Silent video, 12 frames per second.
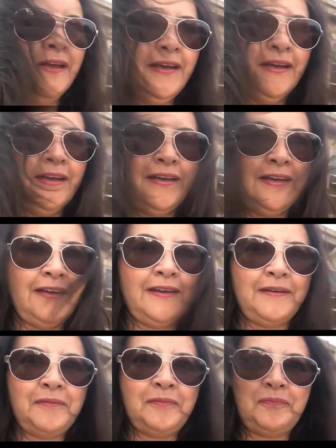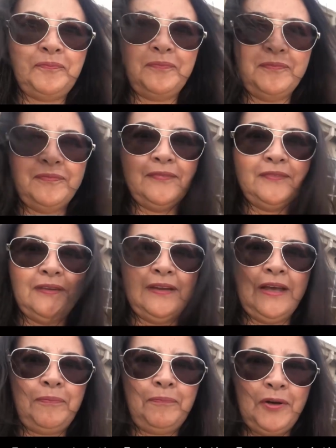eh,
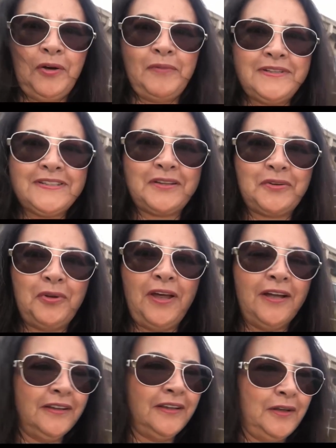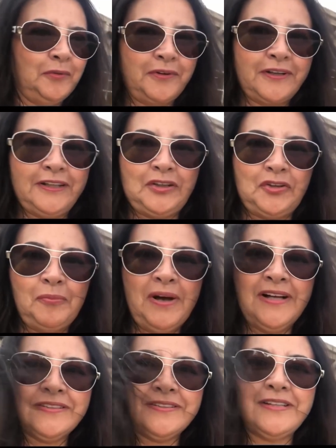espero a mis estudiantes en un ratito
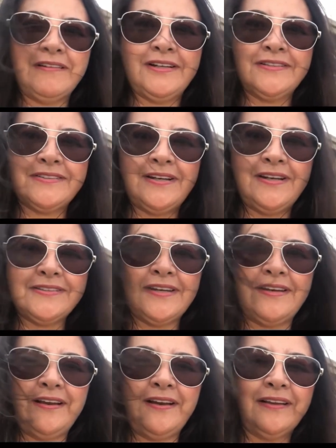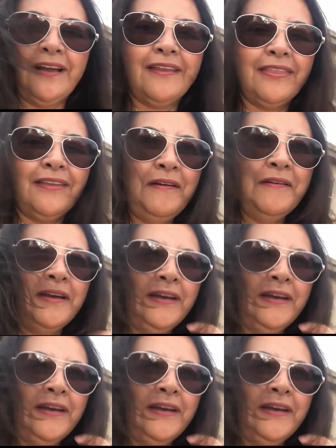más, ya van a ser las 6 de la tarde.